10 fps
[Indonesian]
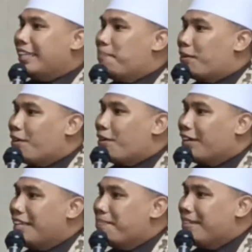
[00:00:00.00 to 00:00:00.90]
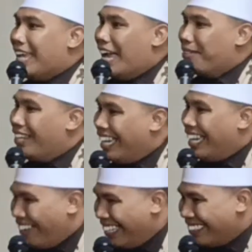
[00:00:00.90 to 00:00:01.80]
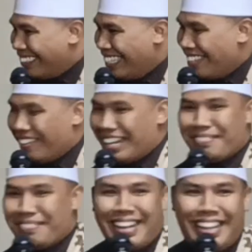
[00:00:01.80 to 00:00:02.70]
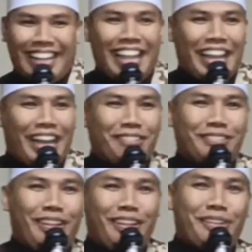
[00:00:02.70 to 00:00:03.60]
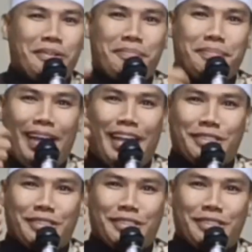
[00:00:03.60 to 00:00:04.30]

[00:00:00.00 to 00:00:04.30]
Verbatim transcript: Ibrahimiyah betul gak Pak? barang-barang Allahumma